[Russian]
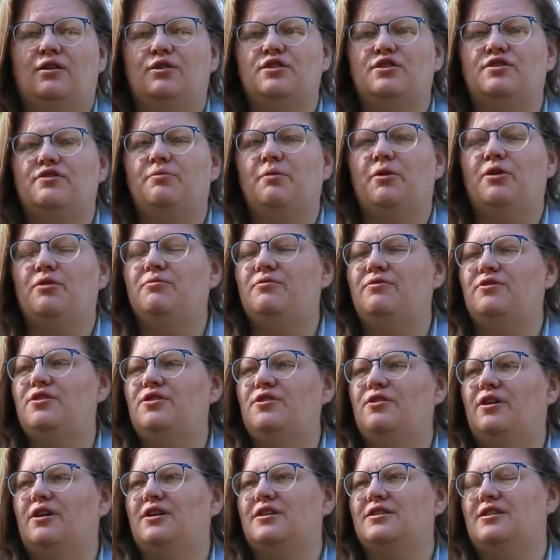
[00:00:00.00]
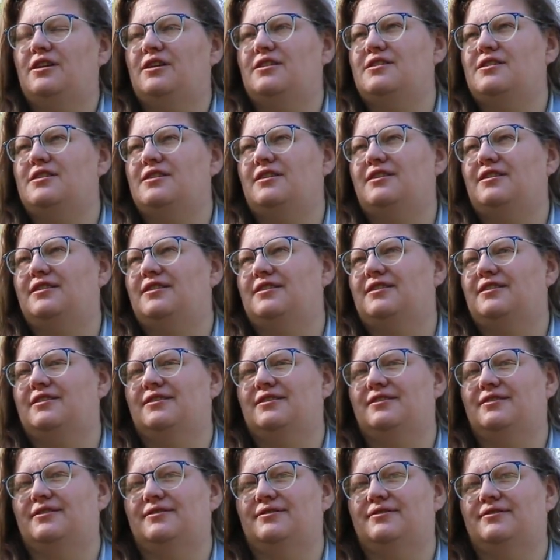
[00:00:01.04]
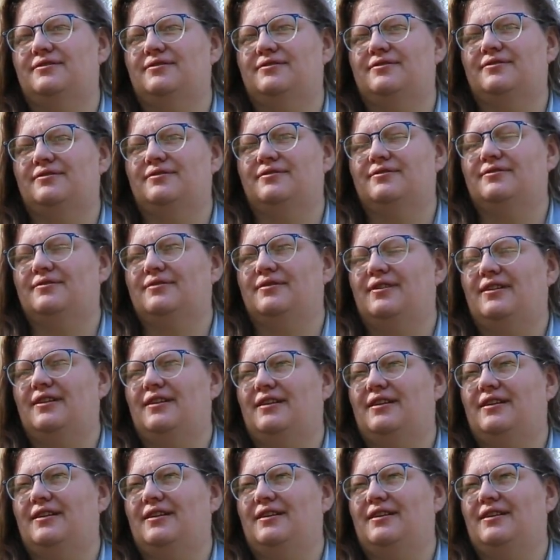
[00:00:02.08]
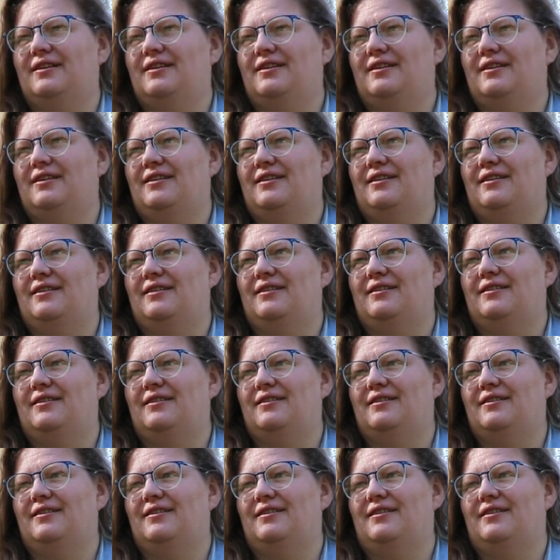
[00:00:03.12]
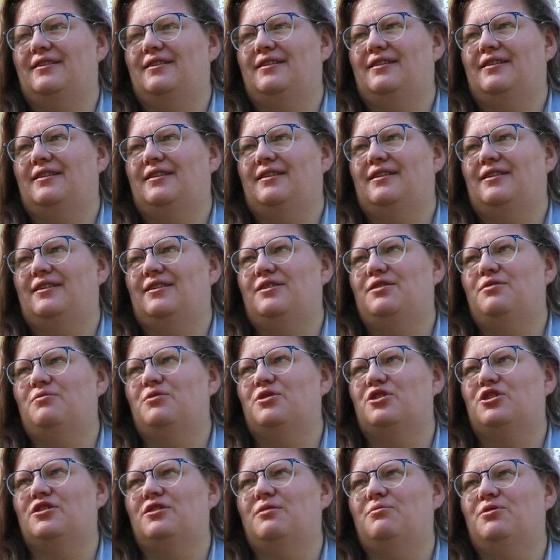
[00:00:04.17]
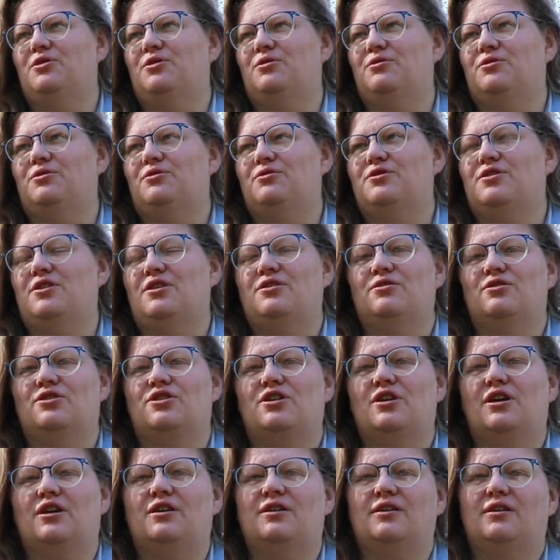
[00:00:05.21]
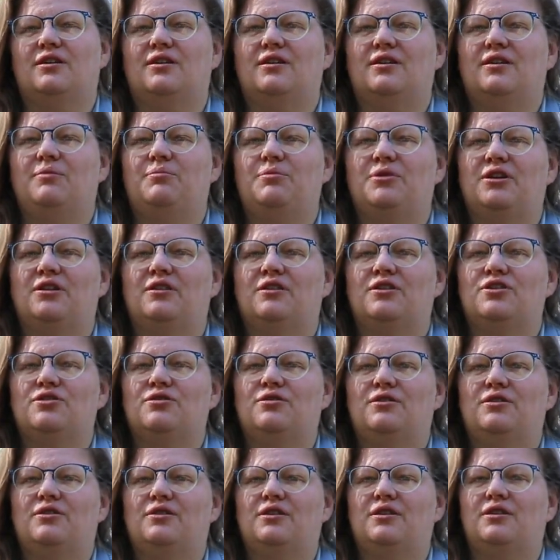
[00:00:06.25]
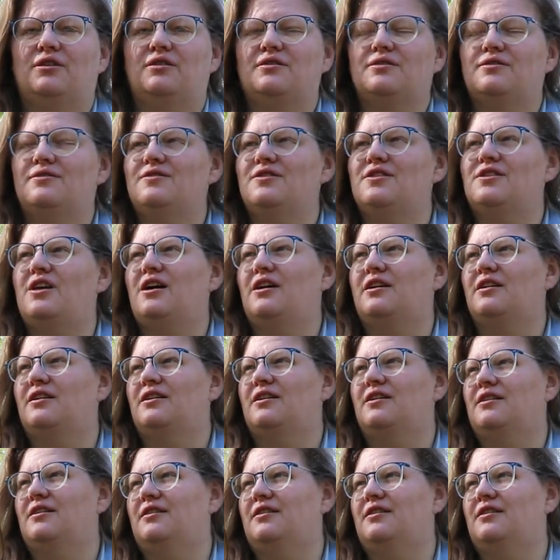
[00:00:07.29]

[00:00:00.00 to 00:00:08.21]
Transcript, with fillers: Хочешь в моем видео оказаться? Нет, спасибо. Ну, может, на минутку зайдешь как э, приглашенная звезда.